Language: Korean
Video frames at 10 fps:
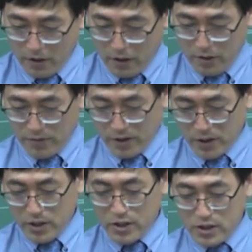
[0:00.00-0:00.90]
그러면
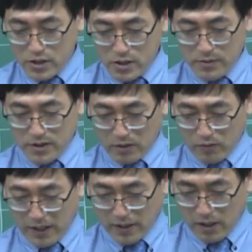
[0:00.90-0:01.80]
이 연습을
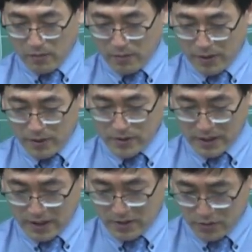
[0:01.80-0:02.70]
자꾸 하다 보면
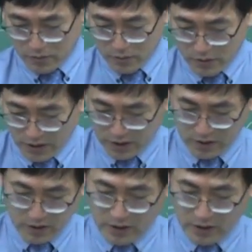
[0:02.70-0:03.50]
자연적으로 해결이